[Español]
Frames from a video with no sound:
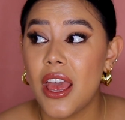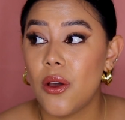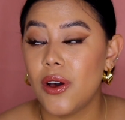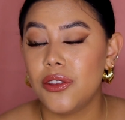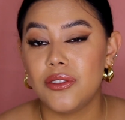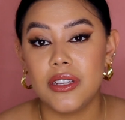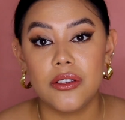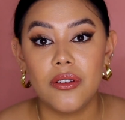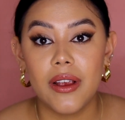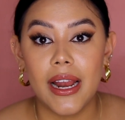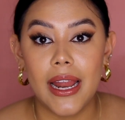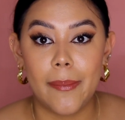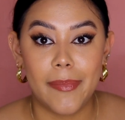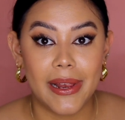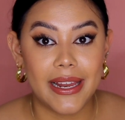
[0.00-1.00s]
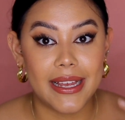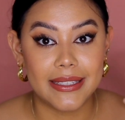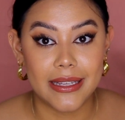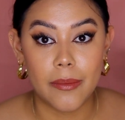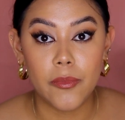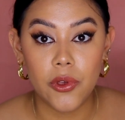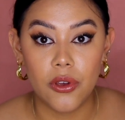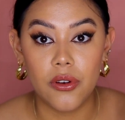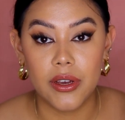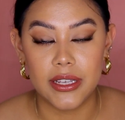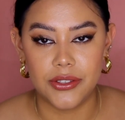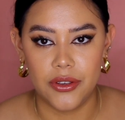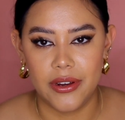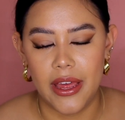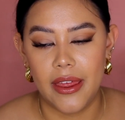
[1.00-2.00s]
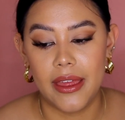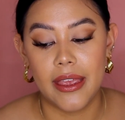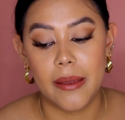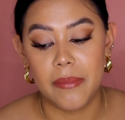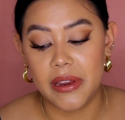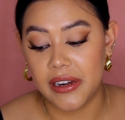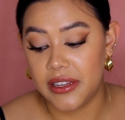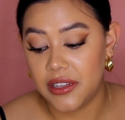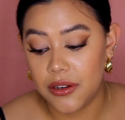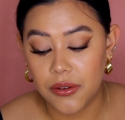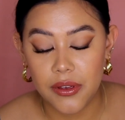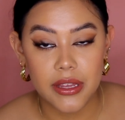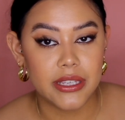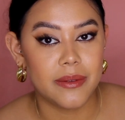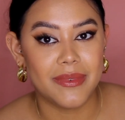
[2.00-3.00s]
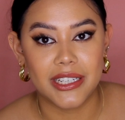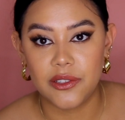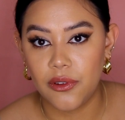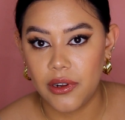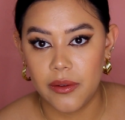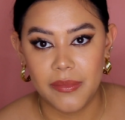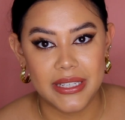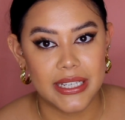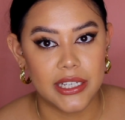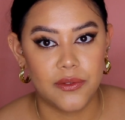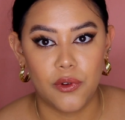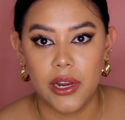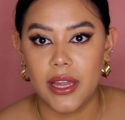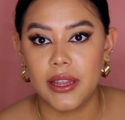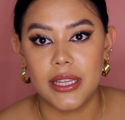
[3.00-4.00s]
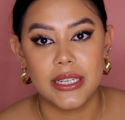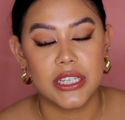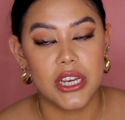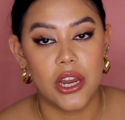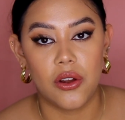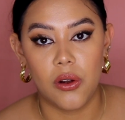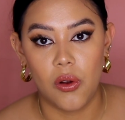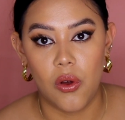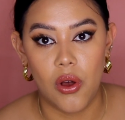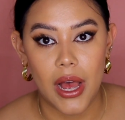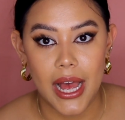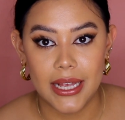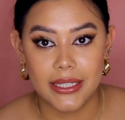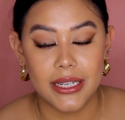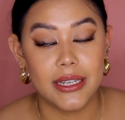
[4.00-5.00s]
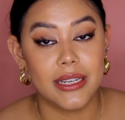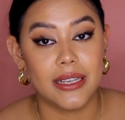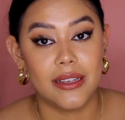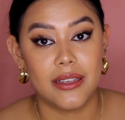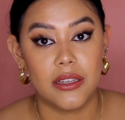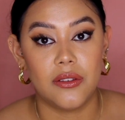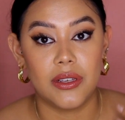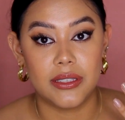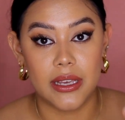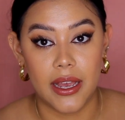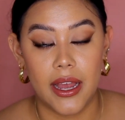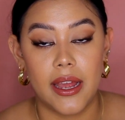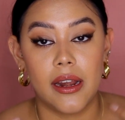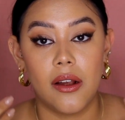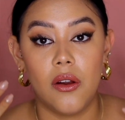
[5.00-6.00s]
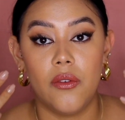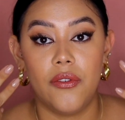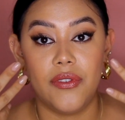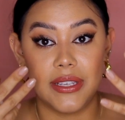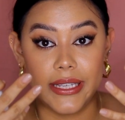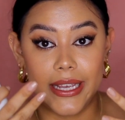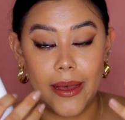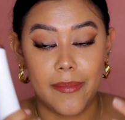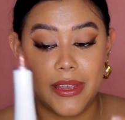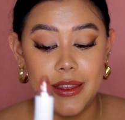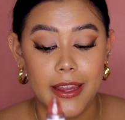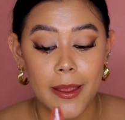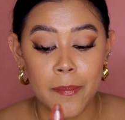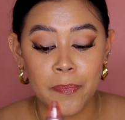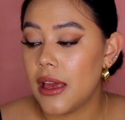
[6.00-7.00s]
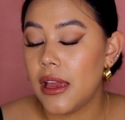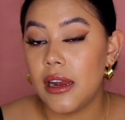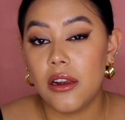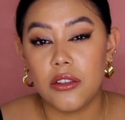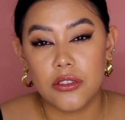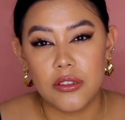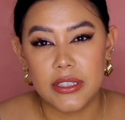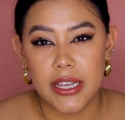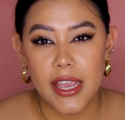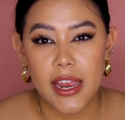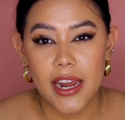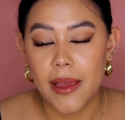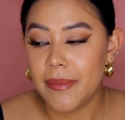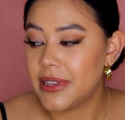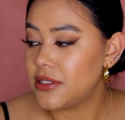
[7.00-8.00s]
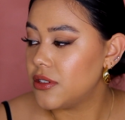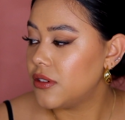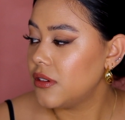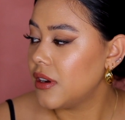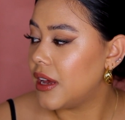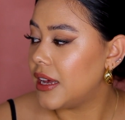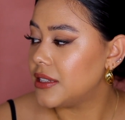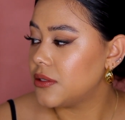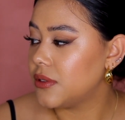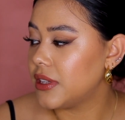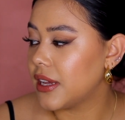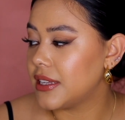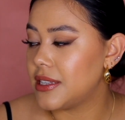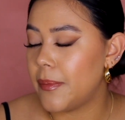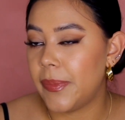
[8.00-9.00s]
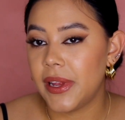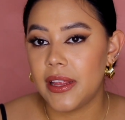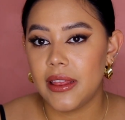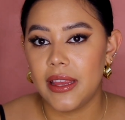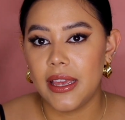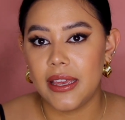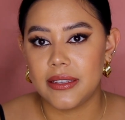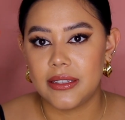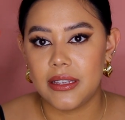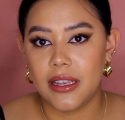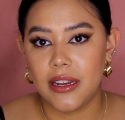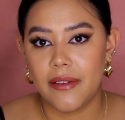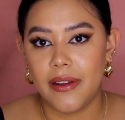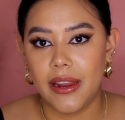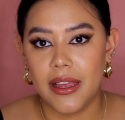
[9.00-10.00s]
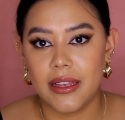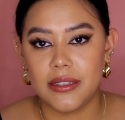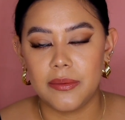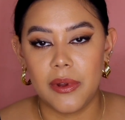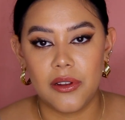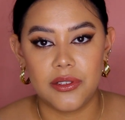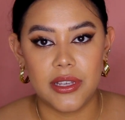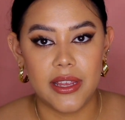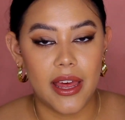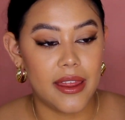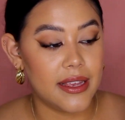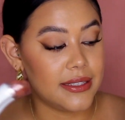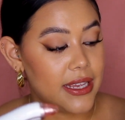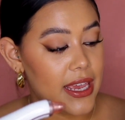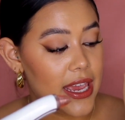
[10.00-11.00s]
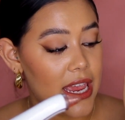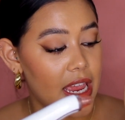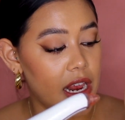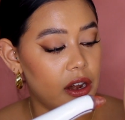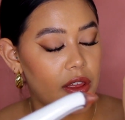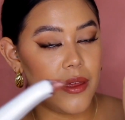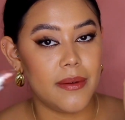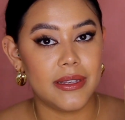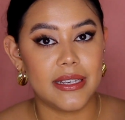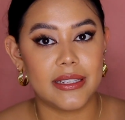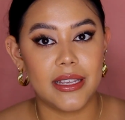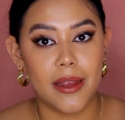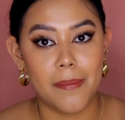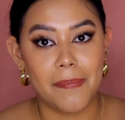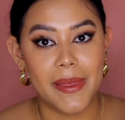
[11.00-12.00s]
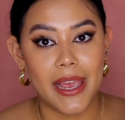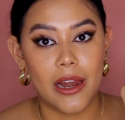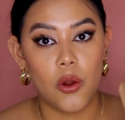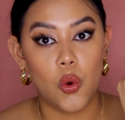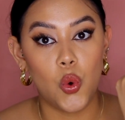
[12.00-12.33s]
Cuando siento que la piel ya está muy congestionada y que mis retinoides y mis exfoliantes ya no lo hacen, necesito sacarlo físicamente. Los conseguí en Amazon, haz de cuenta que se prende, este tiene varias velocidades y lo debes de hacer en piel